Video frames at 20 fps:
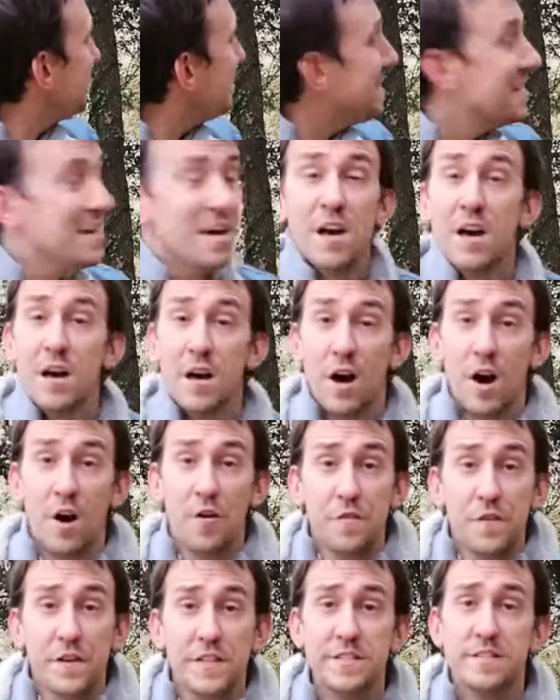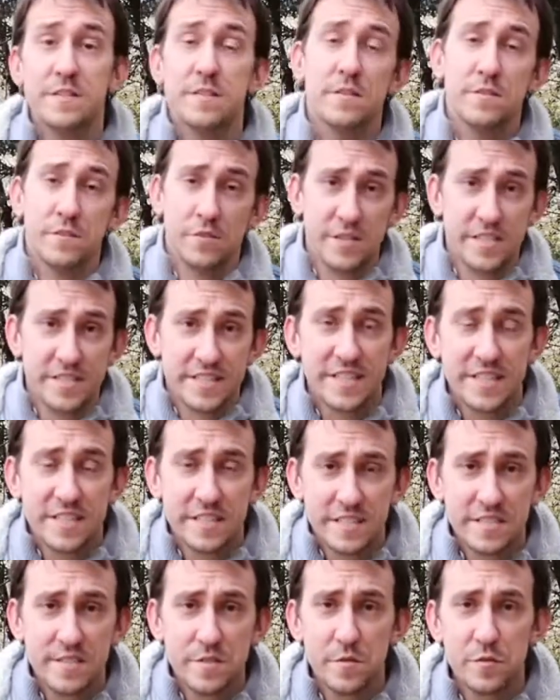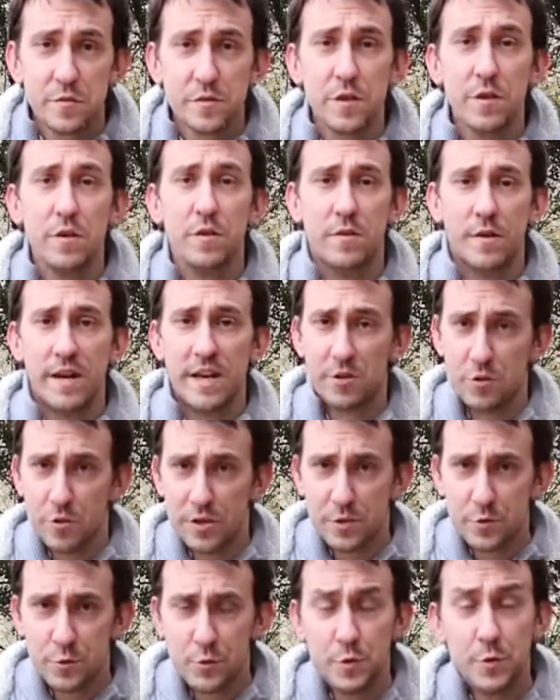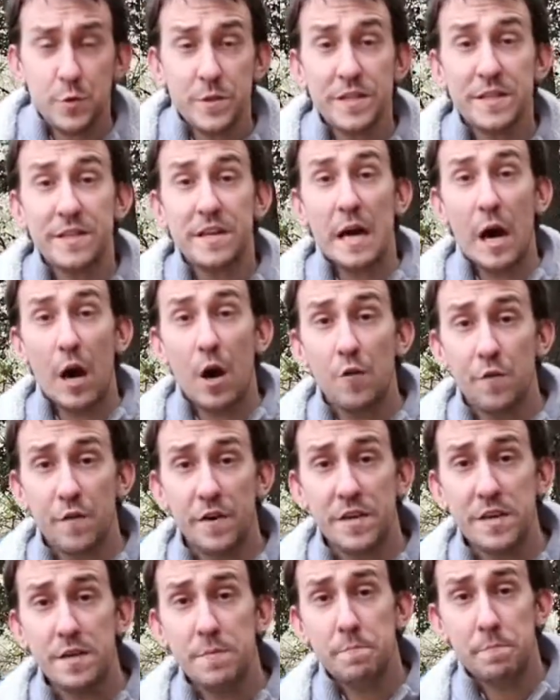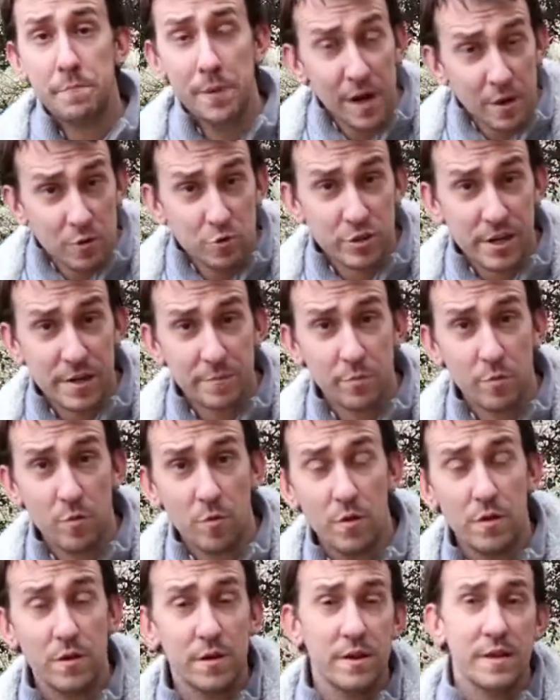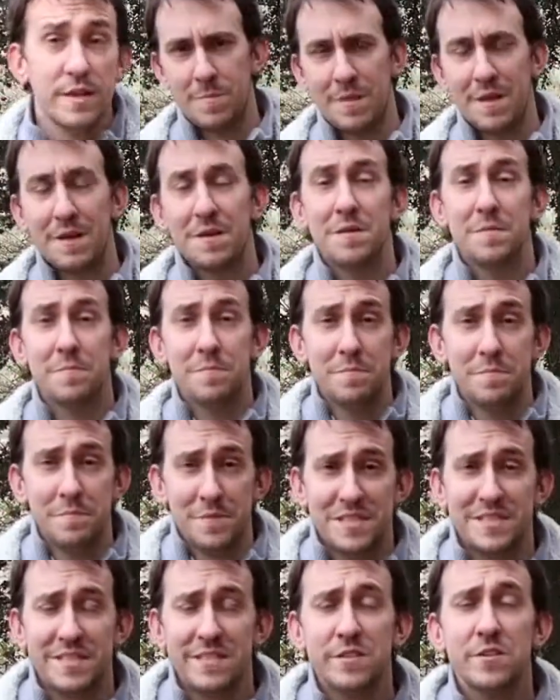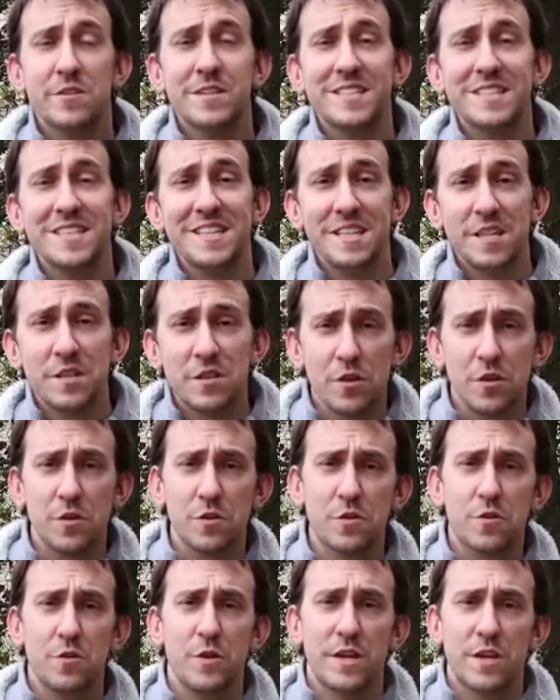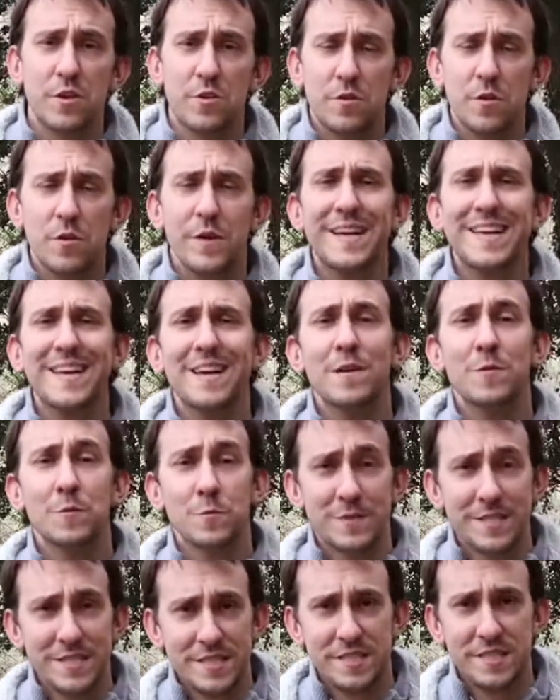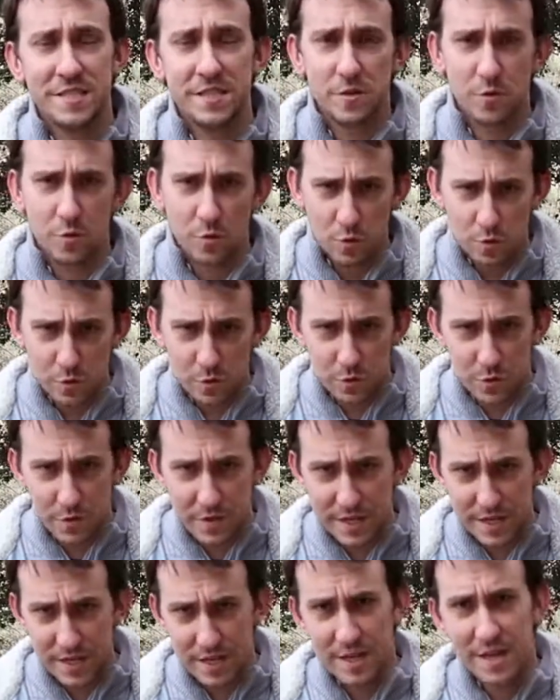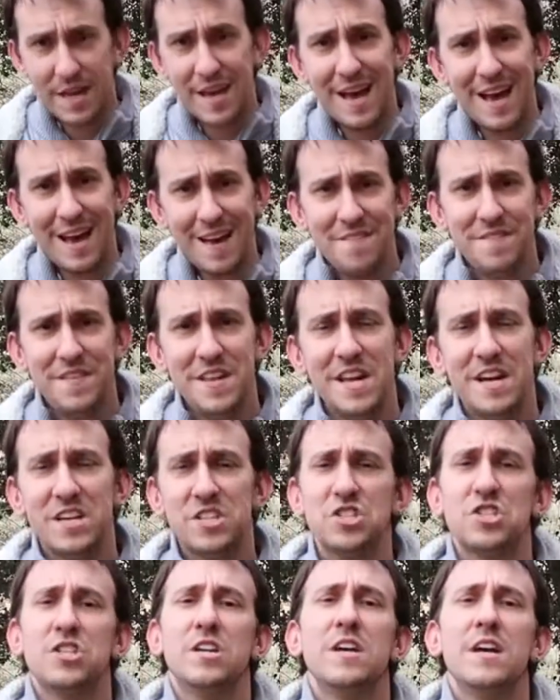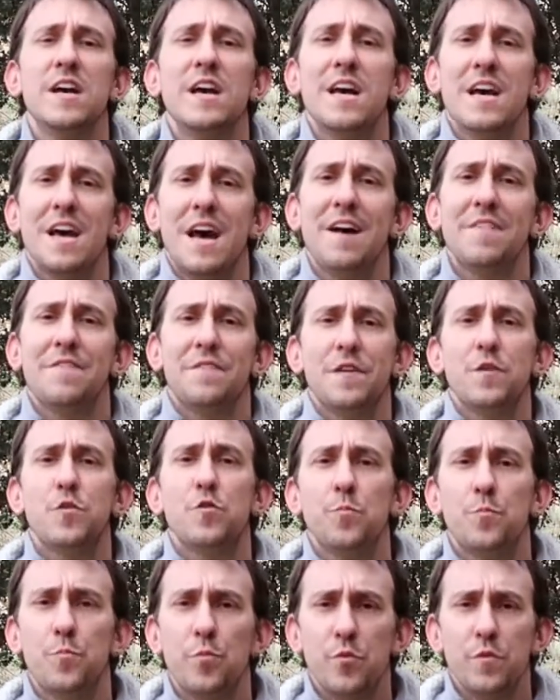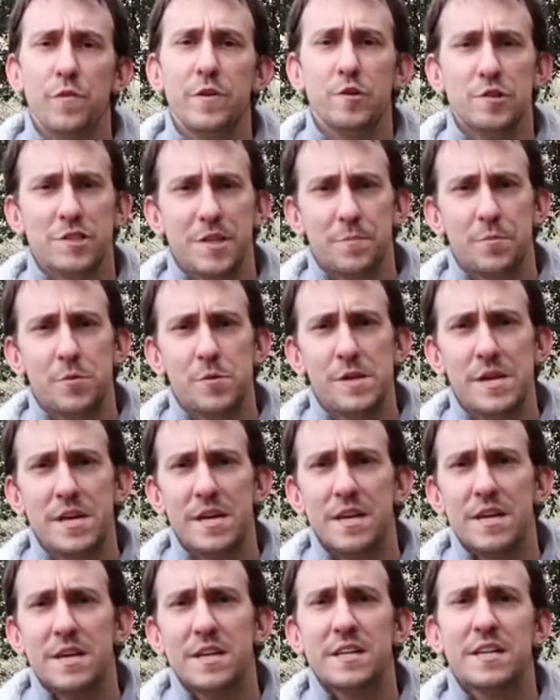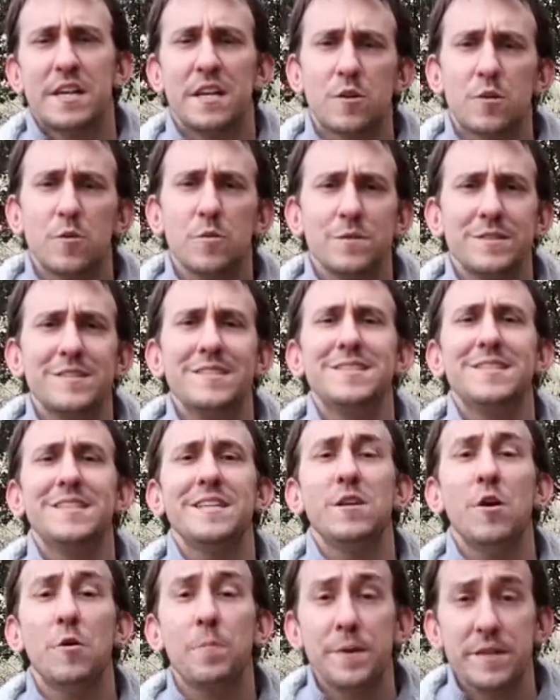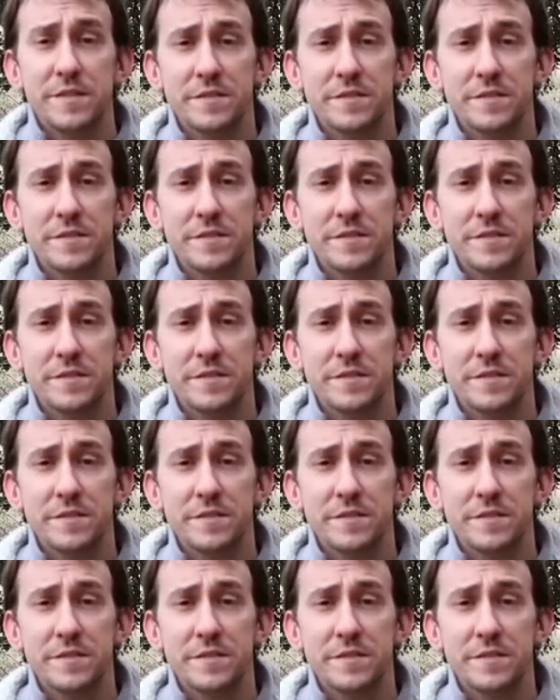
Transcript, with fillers: Eh oui En fait, dans les années 1900, la Corée du Sud était envahie par le Japon. Mais c'est dans les années 30 que les Coréens ont décidé de construire un village afin de prouver aux Japonais qui contestaient leur